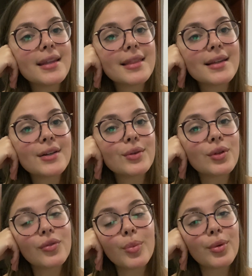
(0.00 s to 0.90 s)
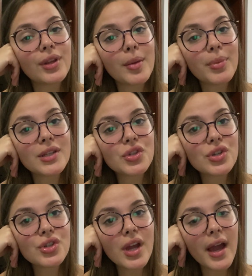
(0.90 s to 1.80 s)
Então, eu não vou poder
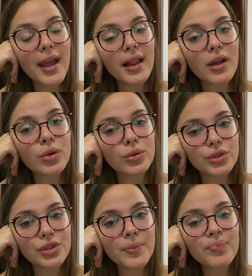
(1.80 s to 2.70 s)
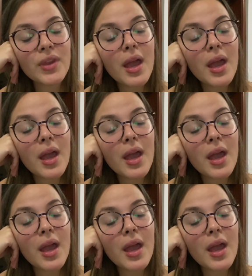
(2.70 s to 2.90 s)
prestigiar ela hoje.